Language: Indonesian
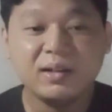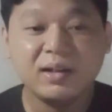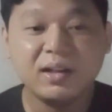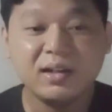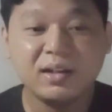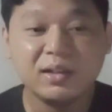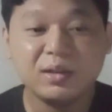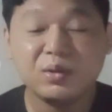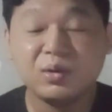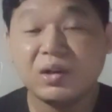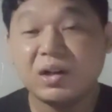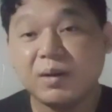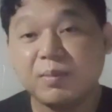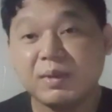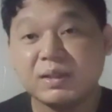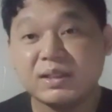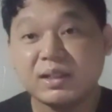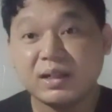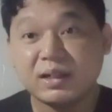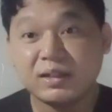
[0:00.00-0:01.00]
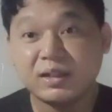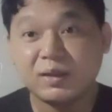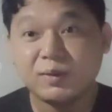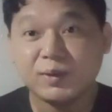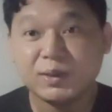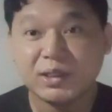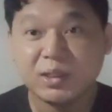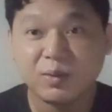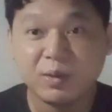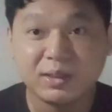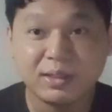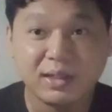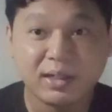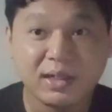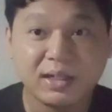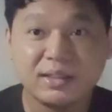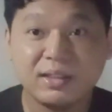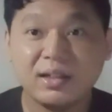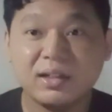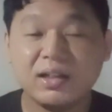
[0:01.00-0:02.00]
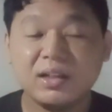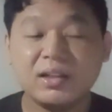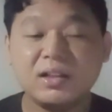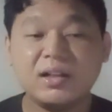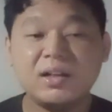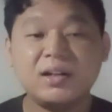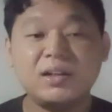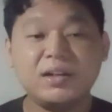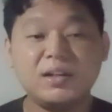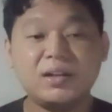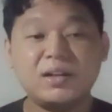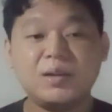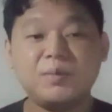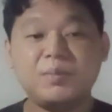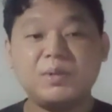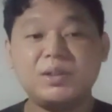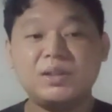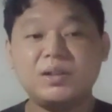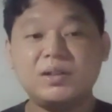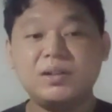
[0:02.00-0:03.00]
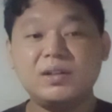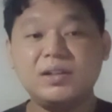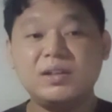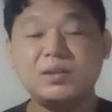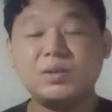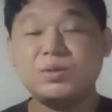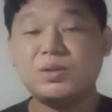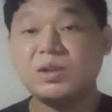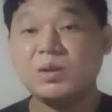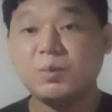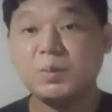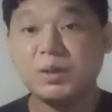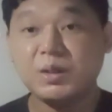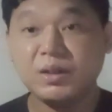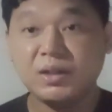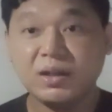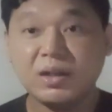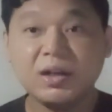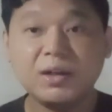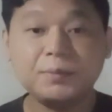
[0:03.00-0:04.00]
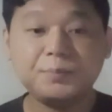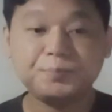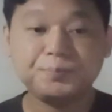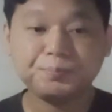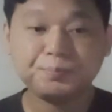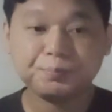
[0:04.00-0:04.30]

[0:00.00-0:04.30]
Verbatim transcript: dan itu nggak masalah dan wajar-wajar aja kita yang namanya di sosial media